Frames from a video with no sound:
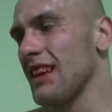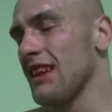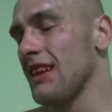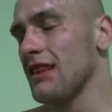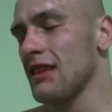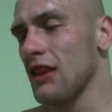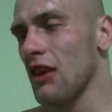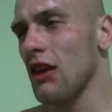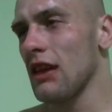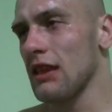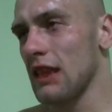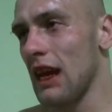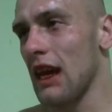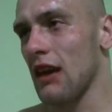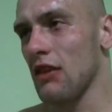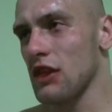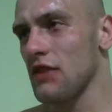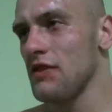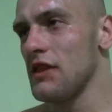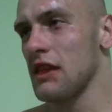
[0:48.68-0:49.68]
No, trochę
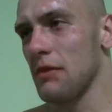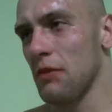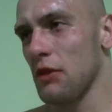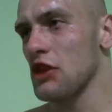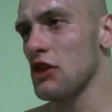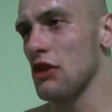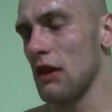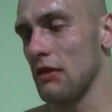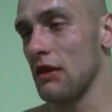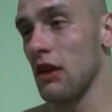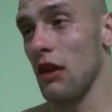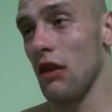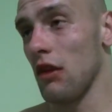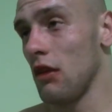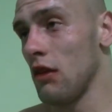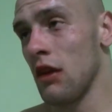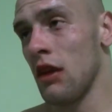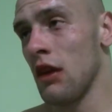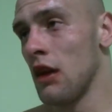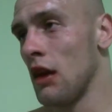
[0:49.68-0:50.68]
tak, oczywiście, poczułem to
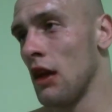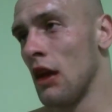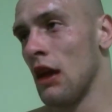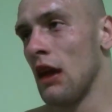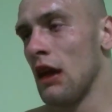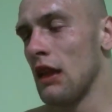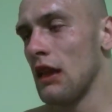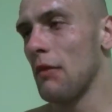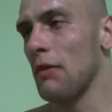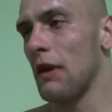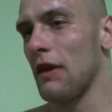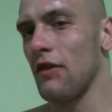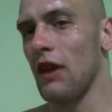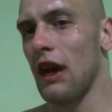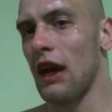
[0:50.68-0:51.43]
na pewno,